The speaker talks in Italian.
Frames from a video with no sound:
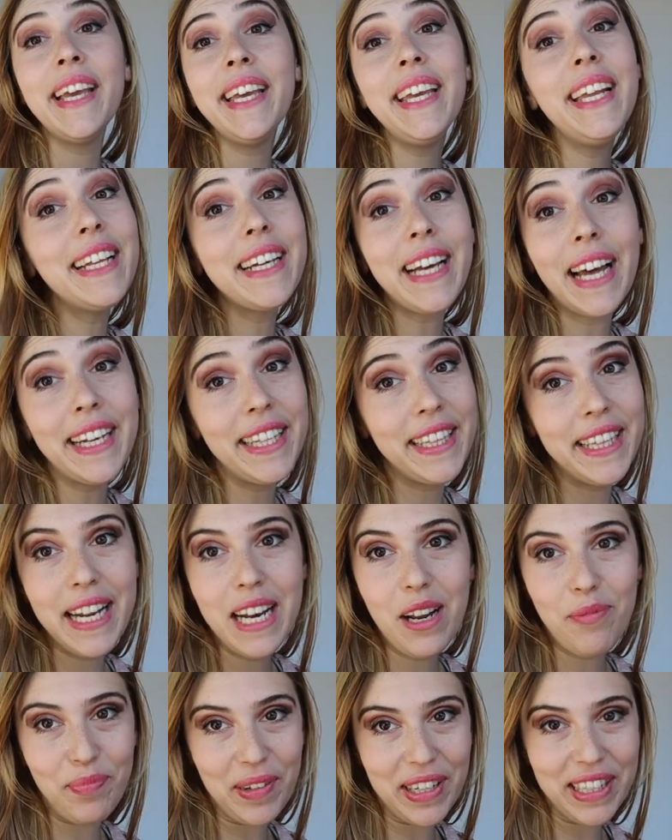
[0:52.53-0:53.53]
Il cane
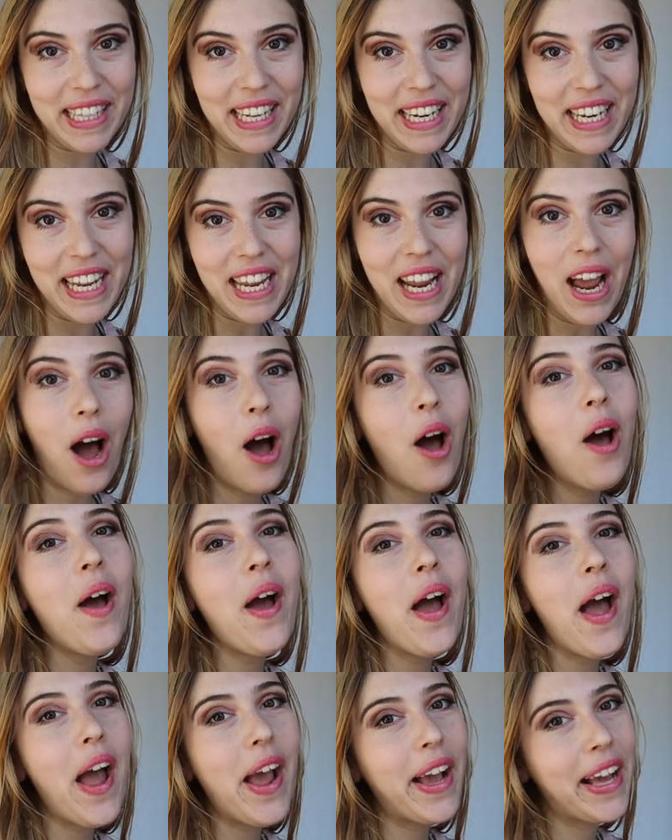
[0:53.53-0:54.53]
della prateria
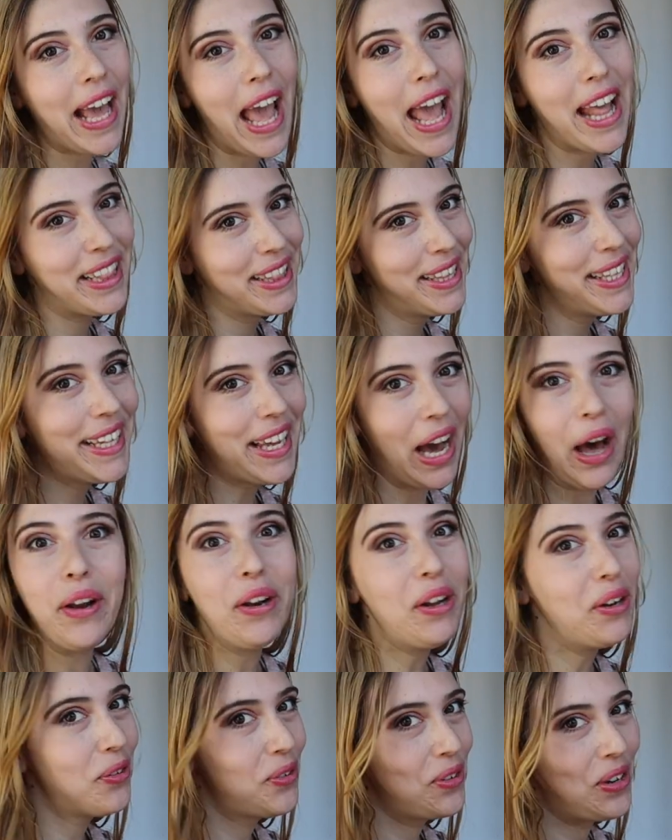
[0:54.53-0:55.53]
che di
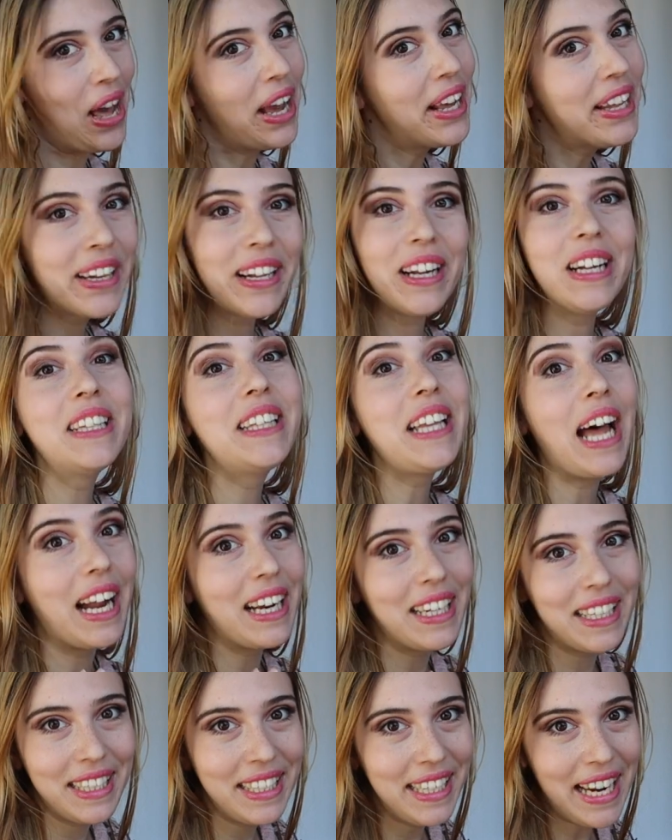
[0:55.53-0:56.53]
cane non ha in
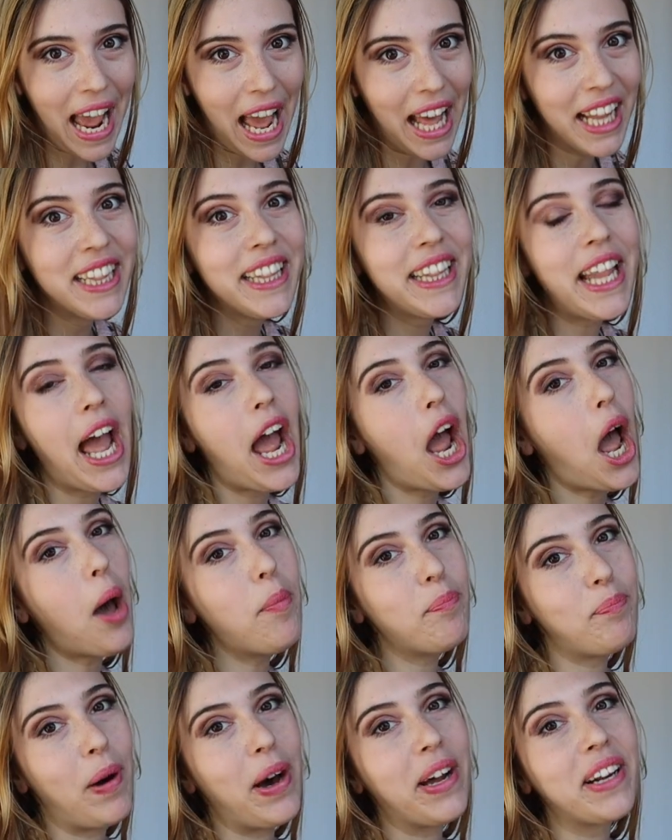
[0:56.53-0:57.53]
realtà niente
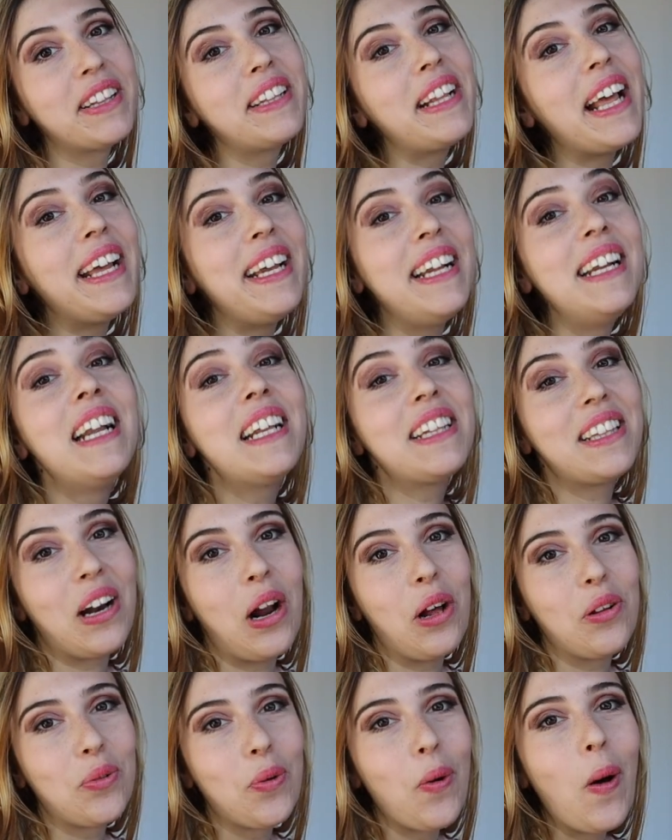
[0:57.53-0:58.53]
a parte il
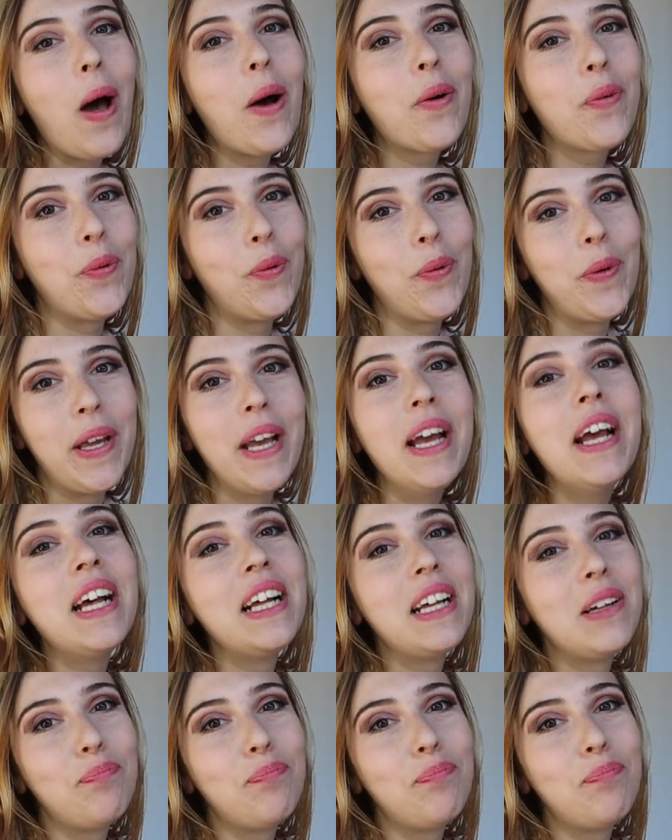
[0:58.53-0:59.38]
latrato a cui